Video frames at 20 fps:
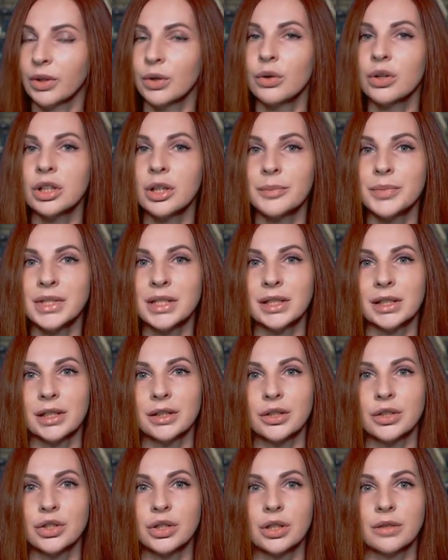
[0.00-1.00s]
около
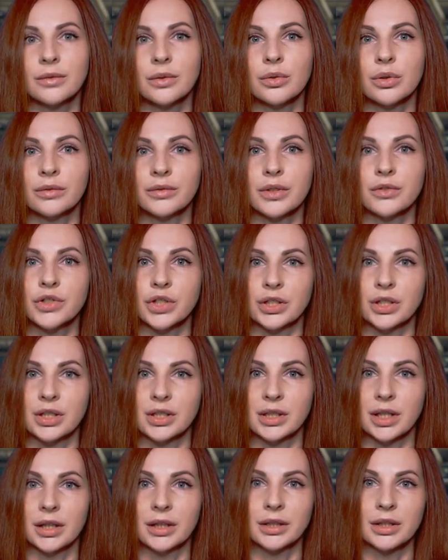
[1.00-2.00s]
психологического уровня
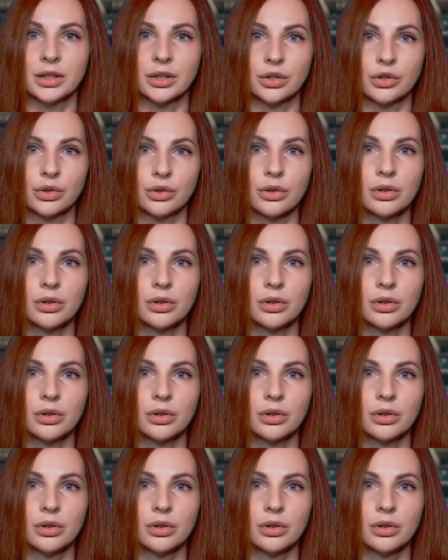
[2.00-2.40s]
60 тысяч